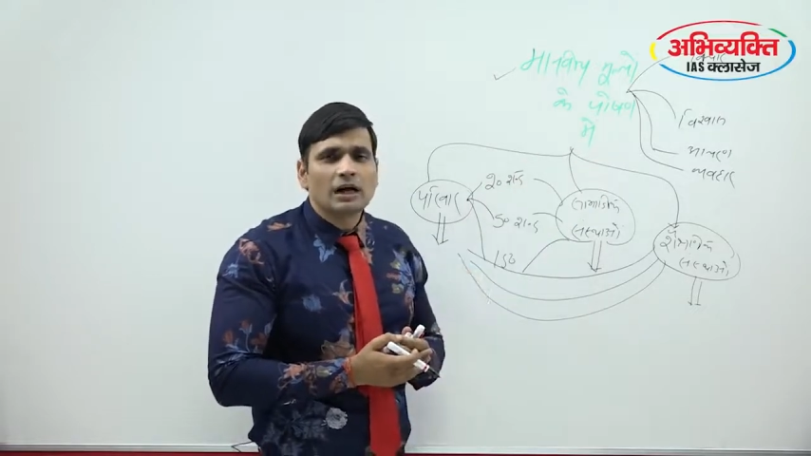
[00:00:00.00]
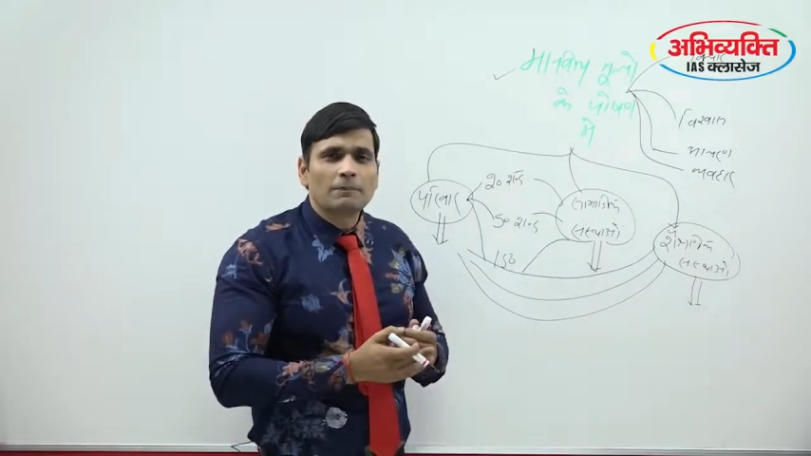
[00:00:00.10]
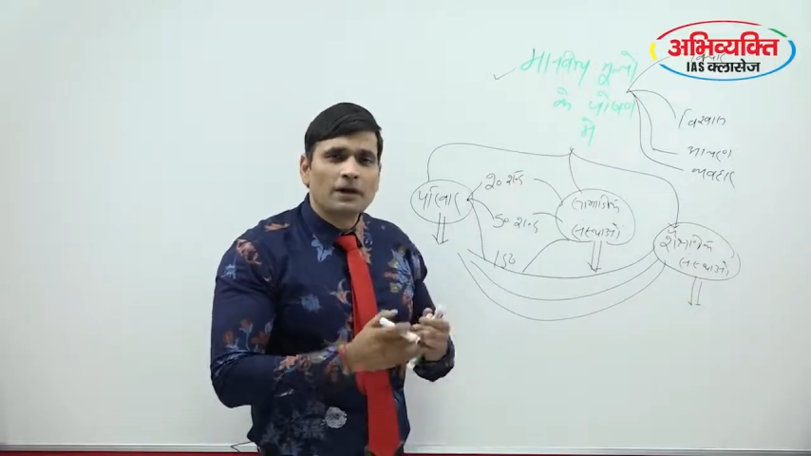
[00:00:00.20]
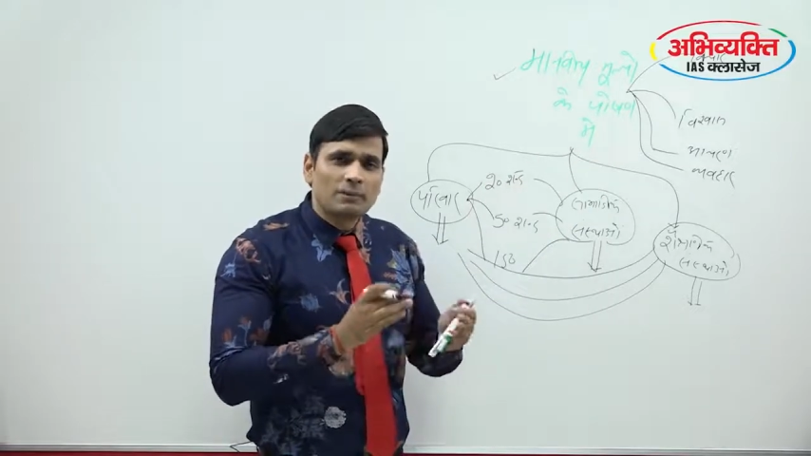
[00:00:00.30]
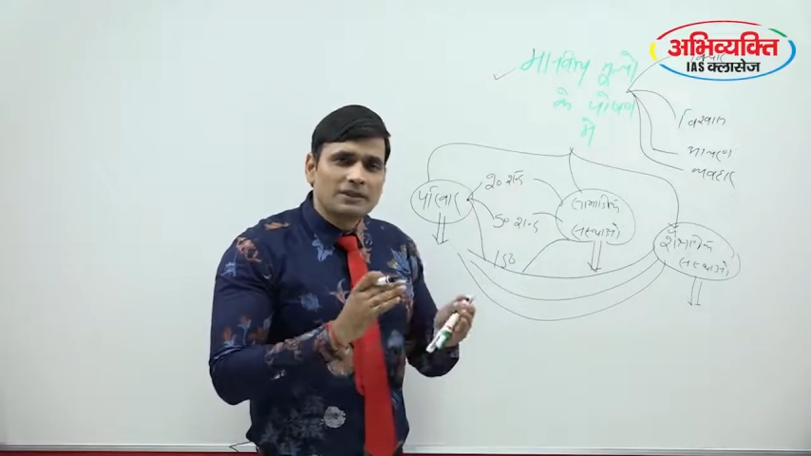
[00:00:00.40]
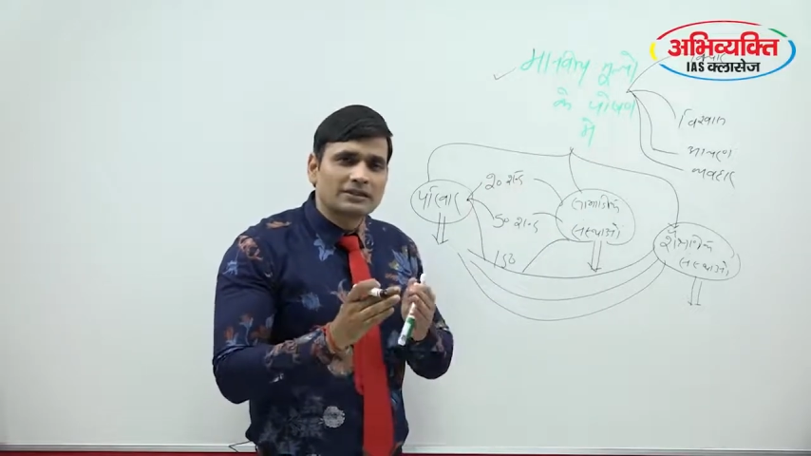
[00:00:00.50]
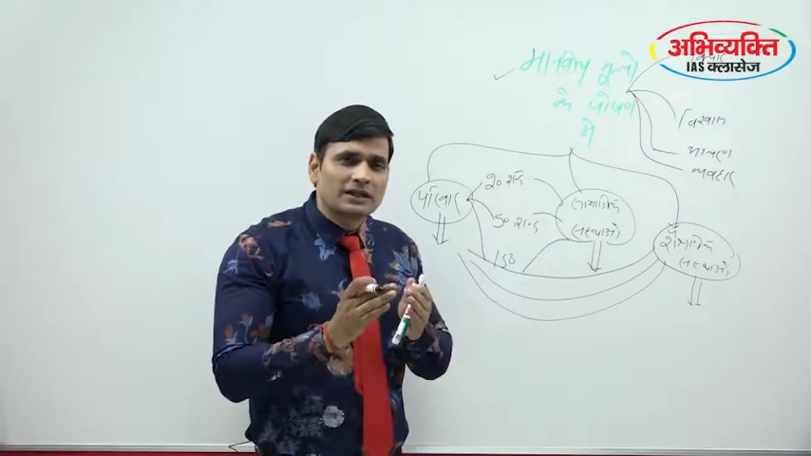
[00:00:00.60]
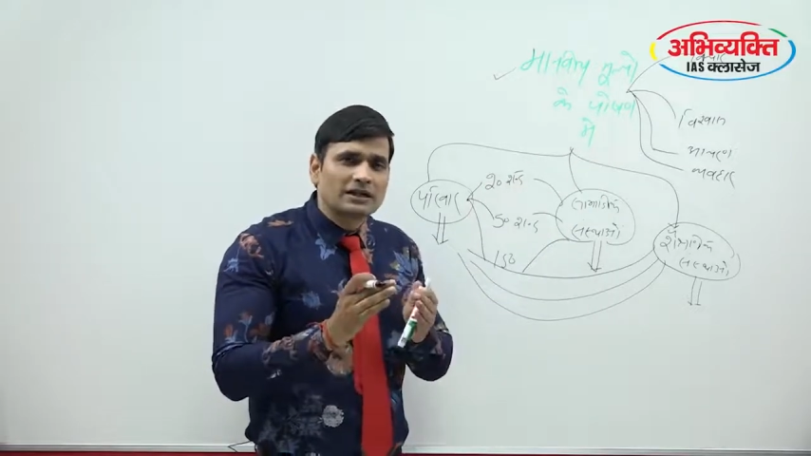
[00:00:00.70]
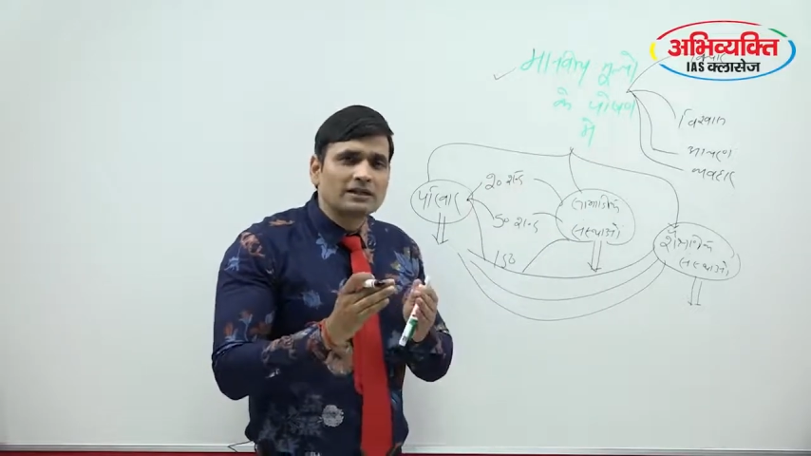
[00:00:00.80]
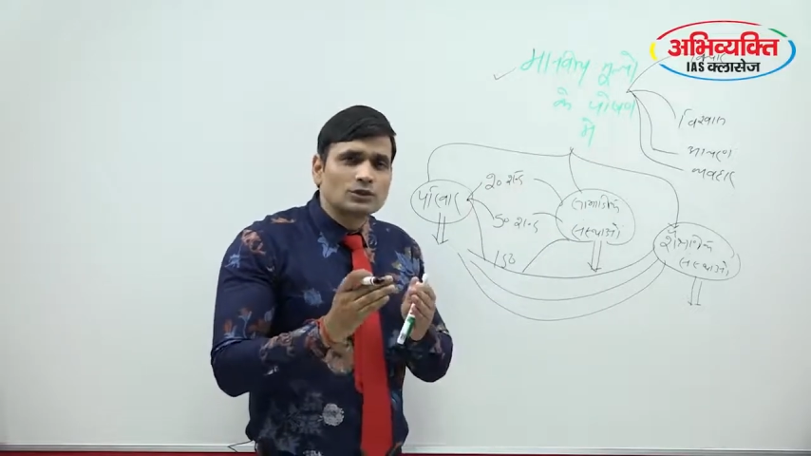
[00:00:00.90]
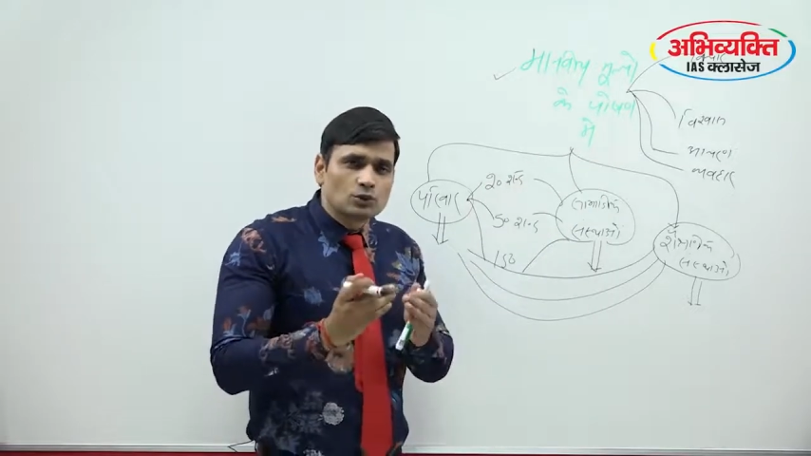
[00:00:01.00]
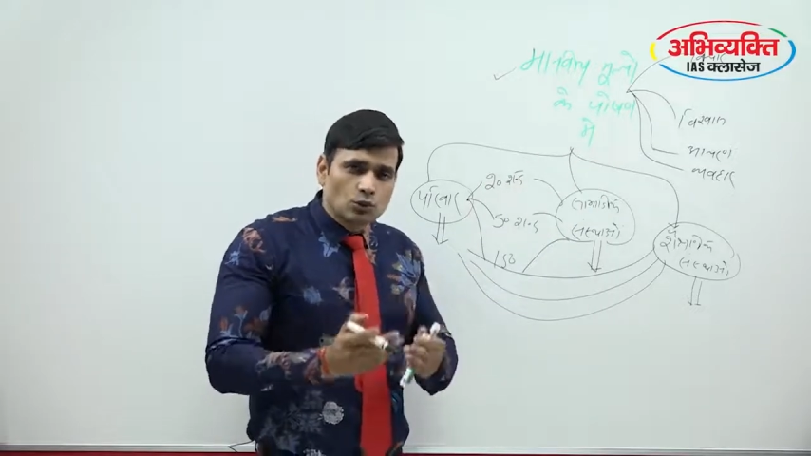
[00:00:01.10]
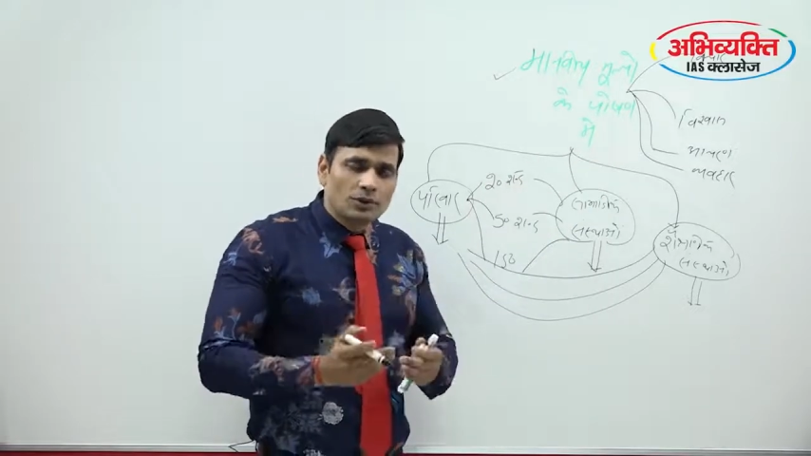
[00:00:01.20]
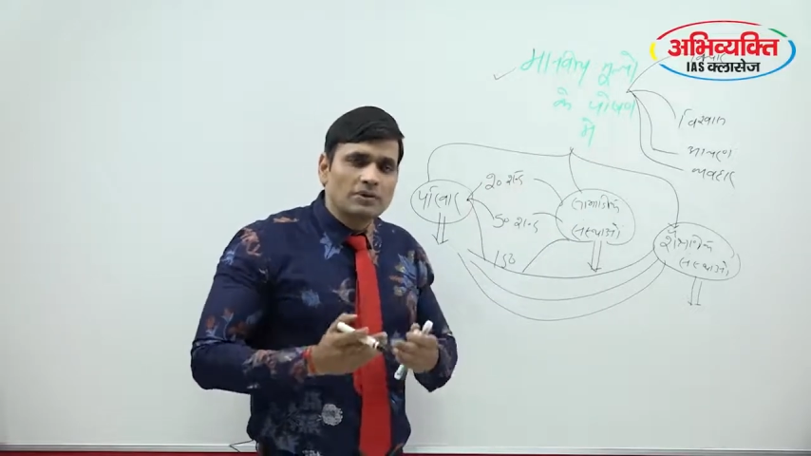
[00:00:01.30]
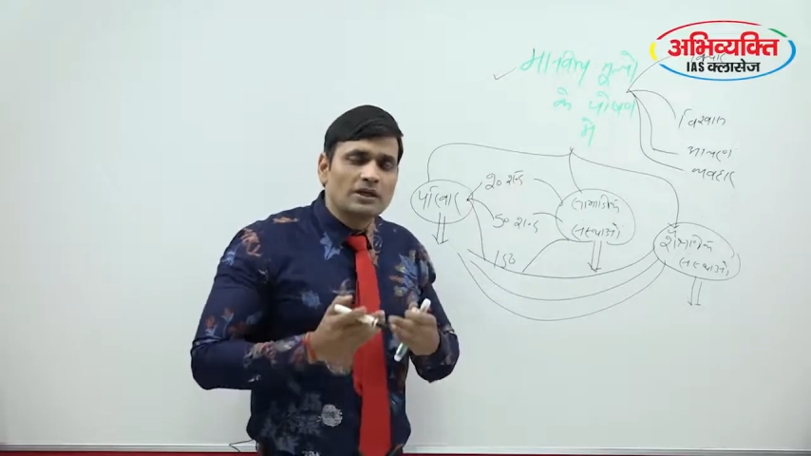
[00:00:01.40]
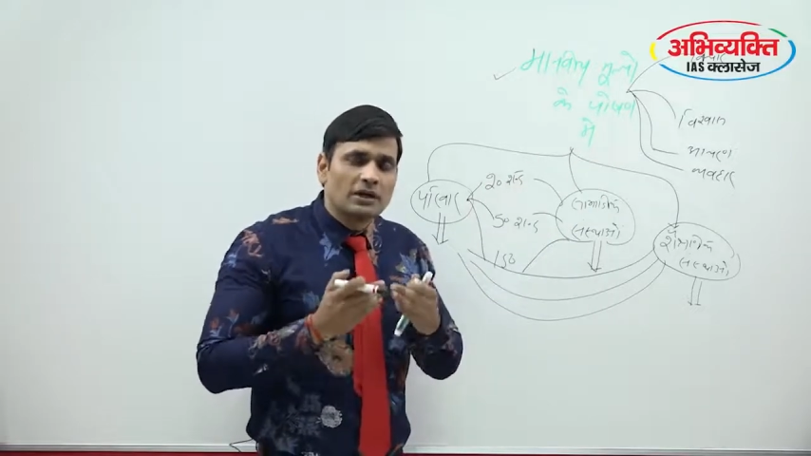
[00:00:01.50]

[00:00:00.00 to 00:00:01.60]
आप हमेशा कोई भी